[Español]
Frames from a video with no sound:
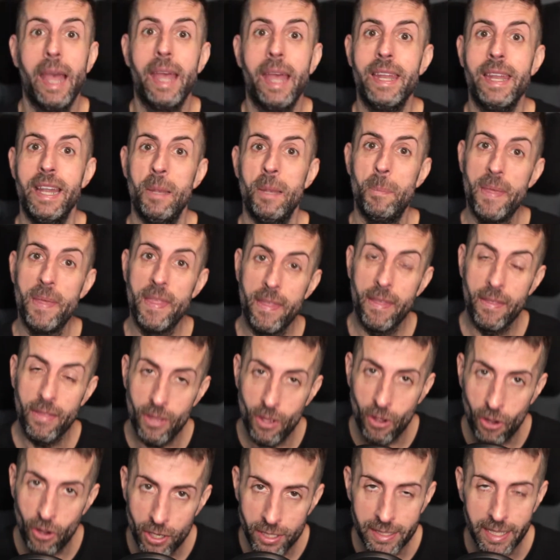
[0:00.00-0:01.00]
En el vídeo
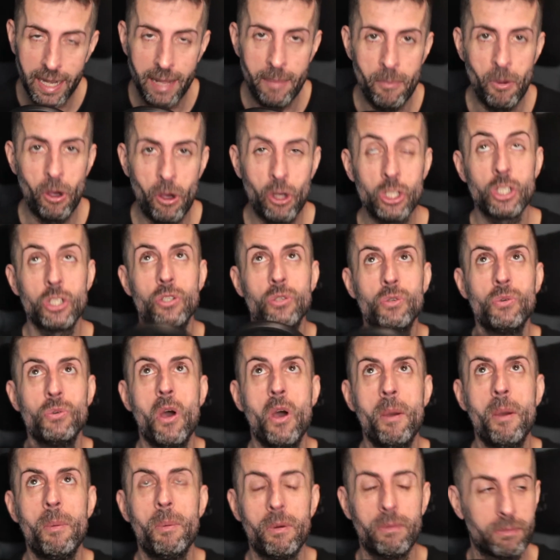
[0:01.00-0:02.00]
de hoy tenemos
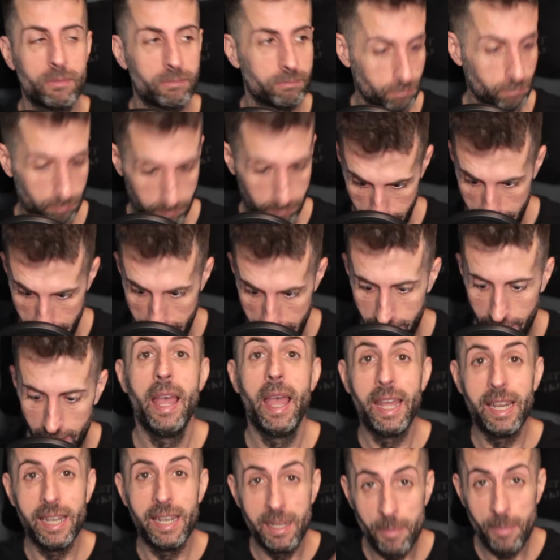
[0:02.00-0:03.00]
nuevo...
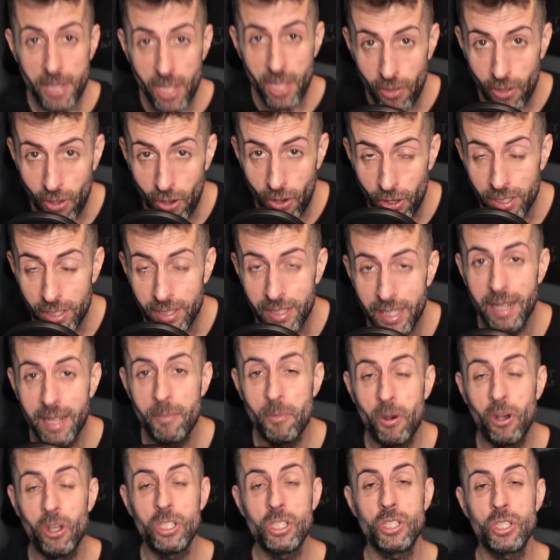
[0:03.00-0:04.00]
Mierda. En el vídeo de hoy
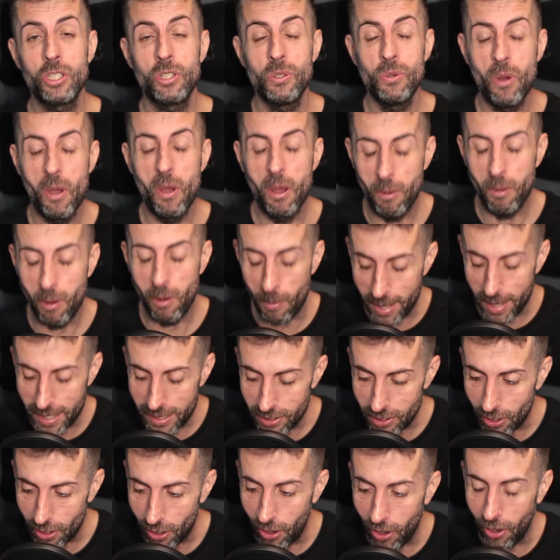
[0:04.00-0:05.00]
tenemos nuevo
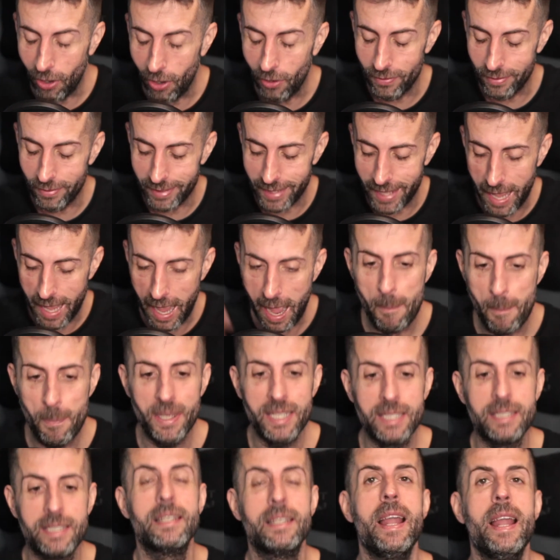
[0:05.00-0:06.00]
evento de
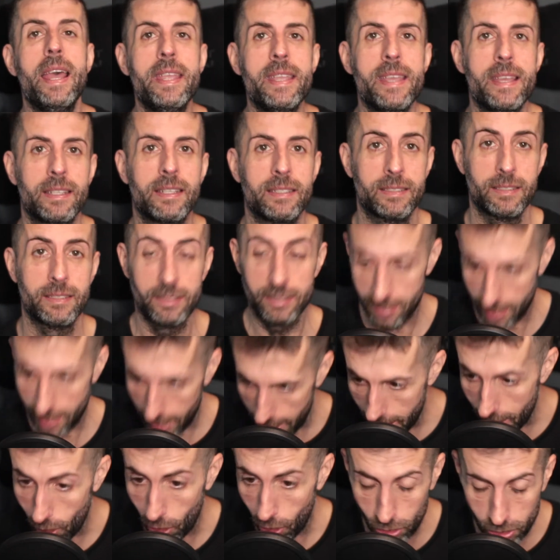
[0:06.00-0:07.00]
Apex Legends.
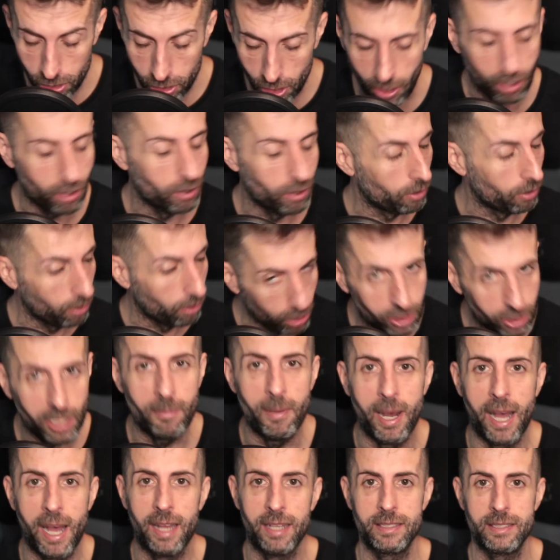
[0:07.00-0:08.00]
Sí, otro,
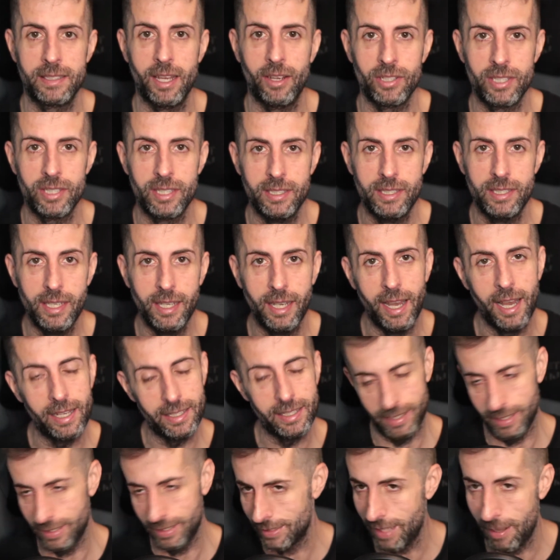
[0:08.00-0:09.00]
otro más. Chicos y
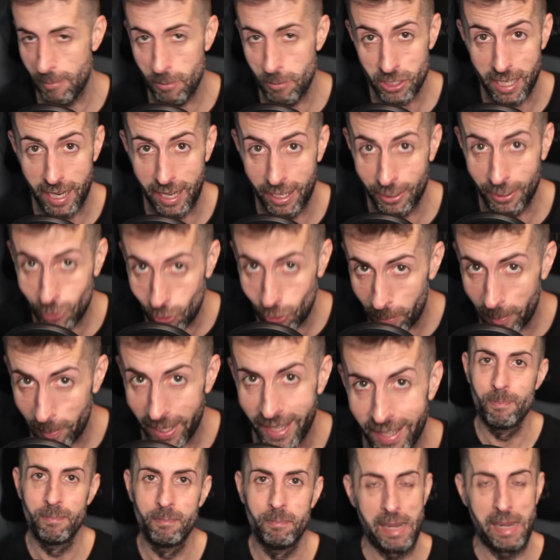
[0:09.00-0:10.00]
chicas, estamos a
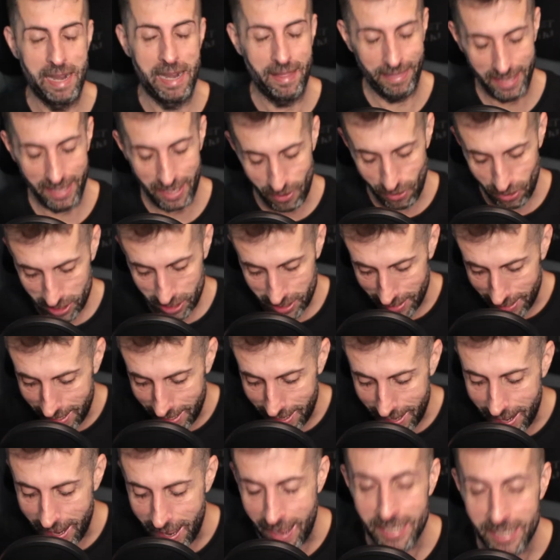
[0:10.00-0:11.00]
tope para hacernos
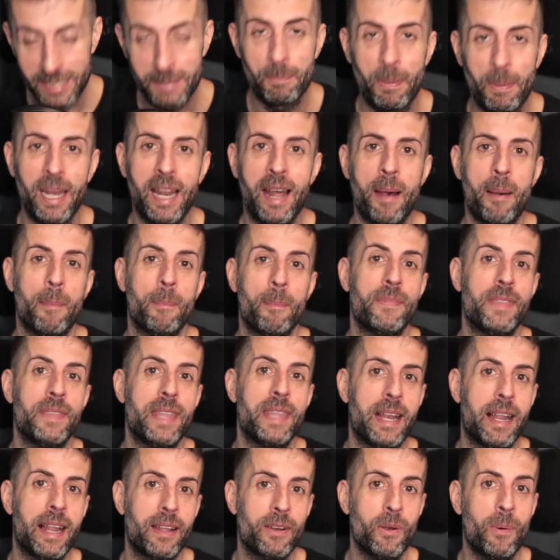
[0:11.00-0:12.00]
la espera
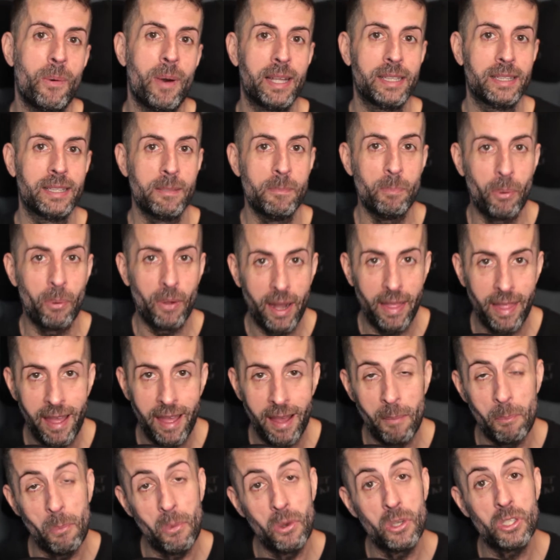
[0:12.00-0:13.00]
de la nueva
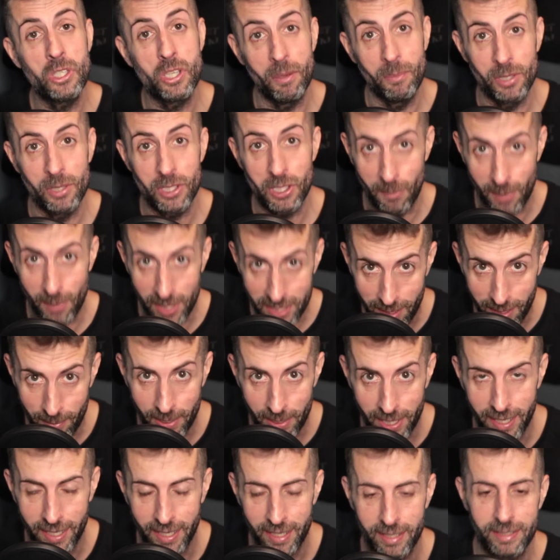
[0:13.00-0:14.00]
temporada mucho, mucho más
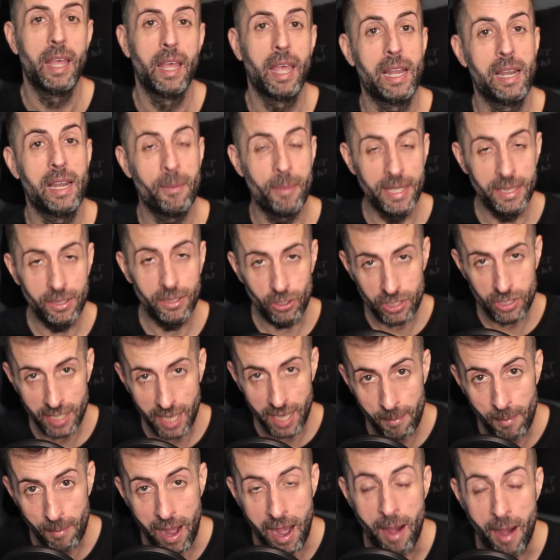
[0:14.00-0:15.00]
amena. El evento
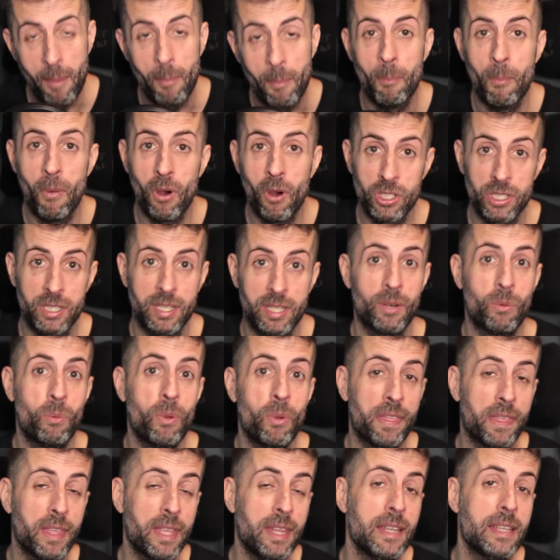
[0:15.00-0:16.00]
se llama Monster
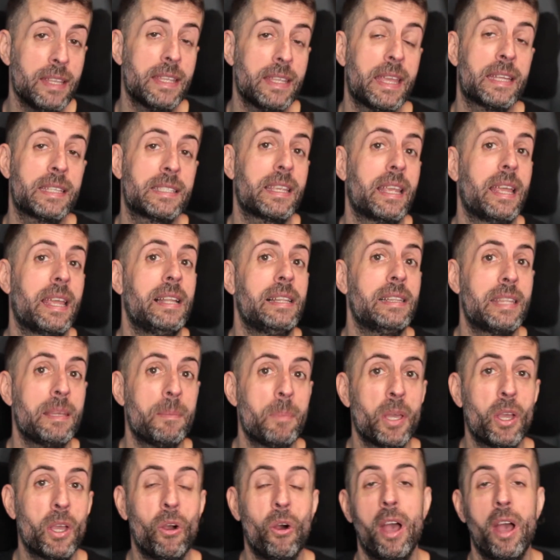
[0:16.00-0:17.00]
Within y es el
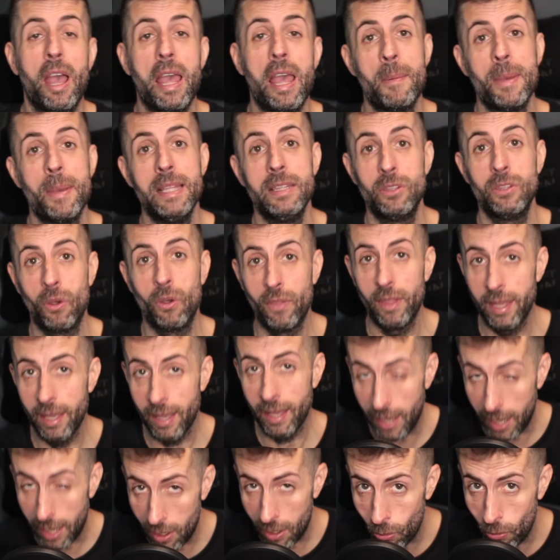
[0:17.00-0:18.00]
típico evento de
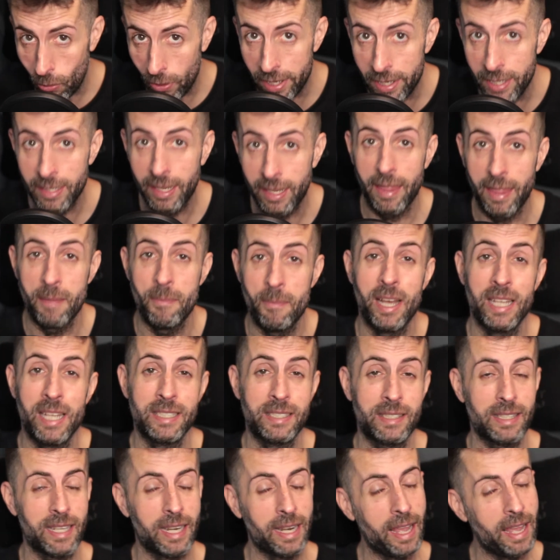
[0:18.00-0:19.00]
Halloween que
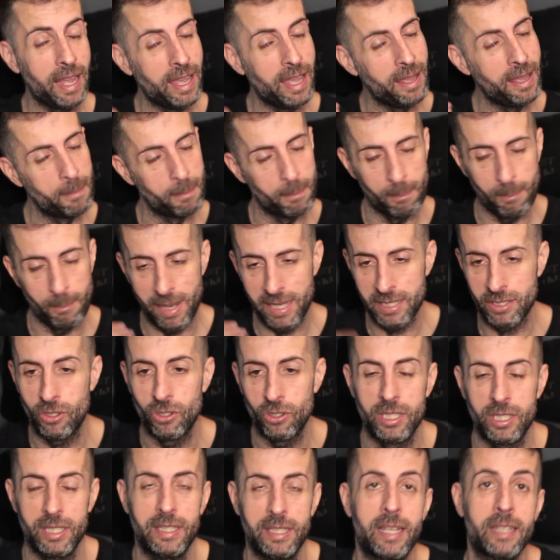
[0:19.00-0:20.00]
además trae más
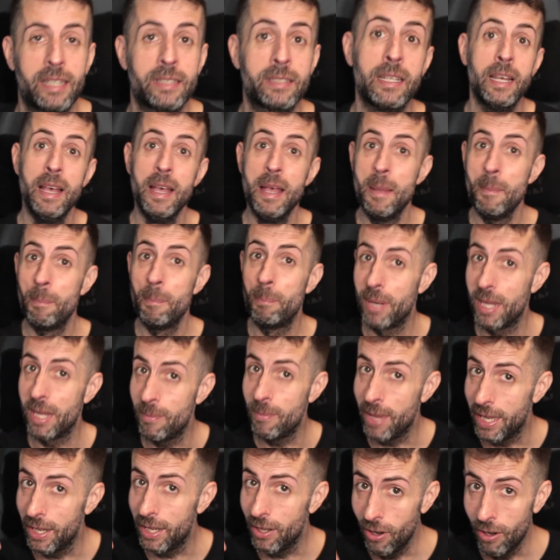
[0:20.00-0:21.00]
cositas.
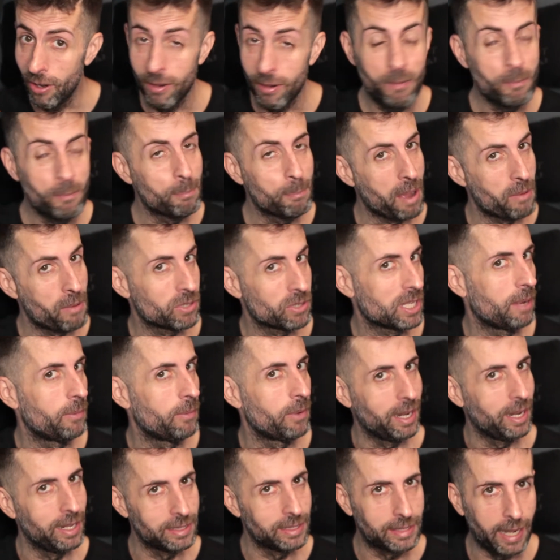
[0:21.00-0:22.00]
Primero vamos a
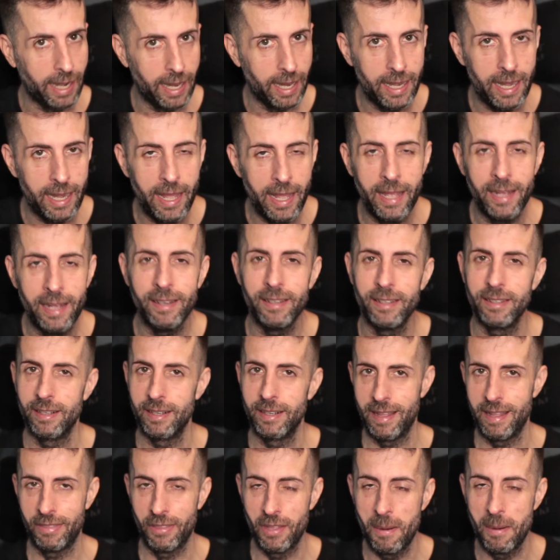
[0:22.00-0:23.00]
ver el tráiler,
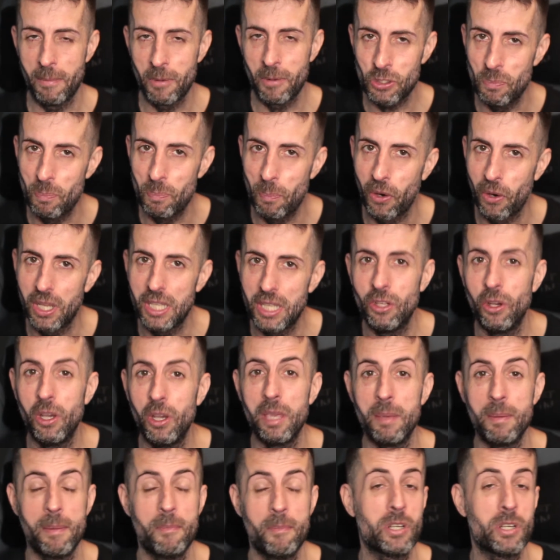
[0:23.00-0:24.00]
reaccionamos un poquito
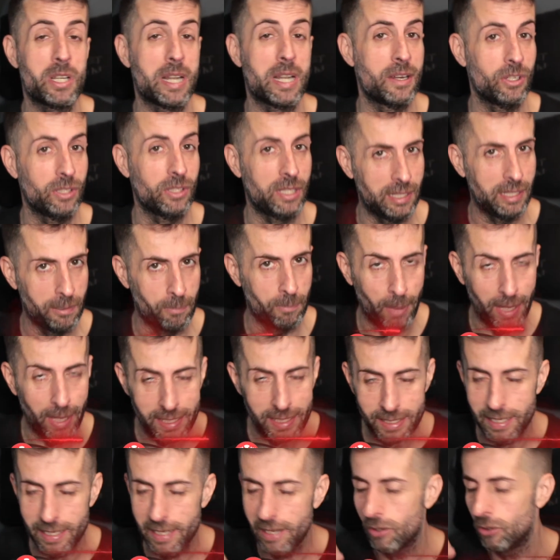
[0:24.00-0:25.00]
y vemos las notas de
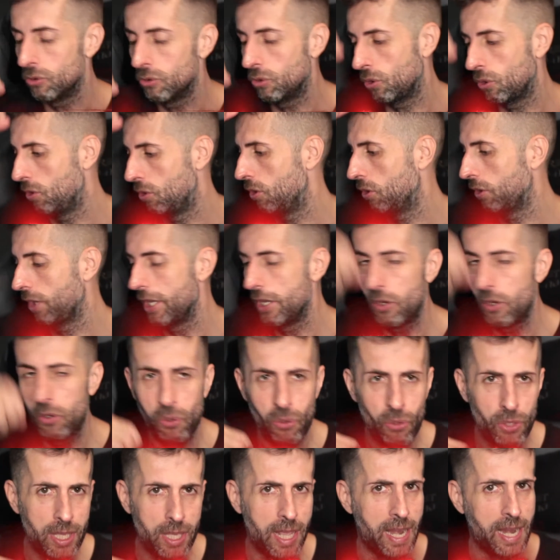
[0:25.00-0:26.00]
parche con todo lo que
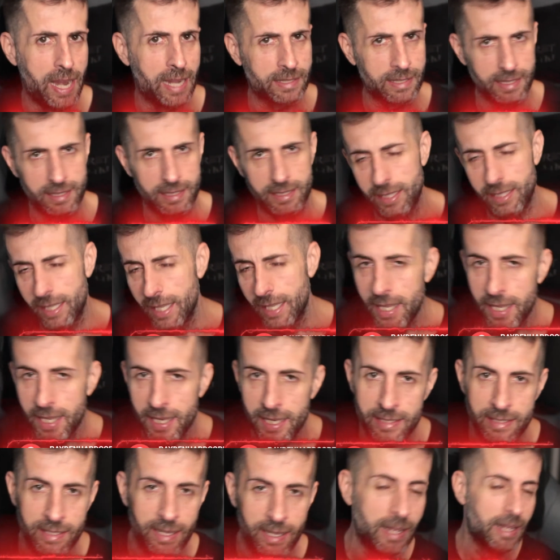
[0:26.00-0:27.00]
incluye, las
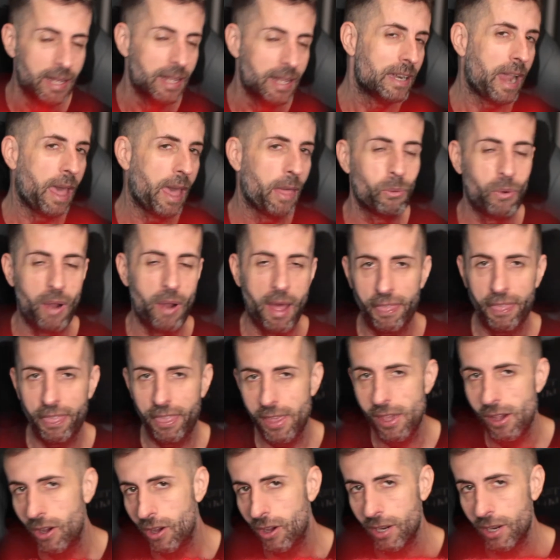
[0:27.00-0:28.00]
skins, la
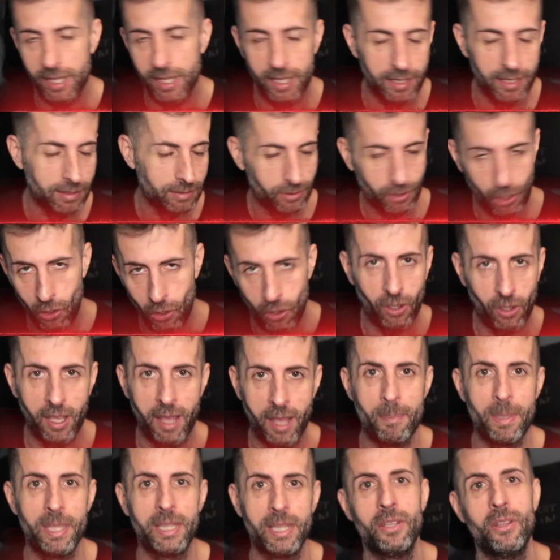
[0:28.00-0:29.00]
duración y todo lo
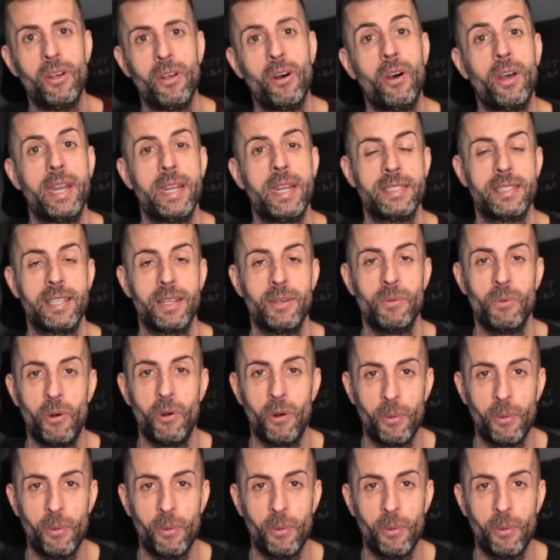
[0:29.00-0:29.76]
que han metido en este nuevo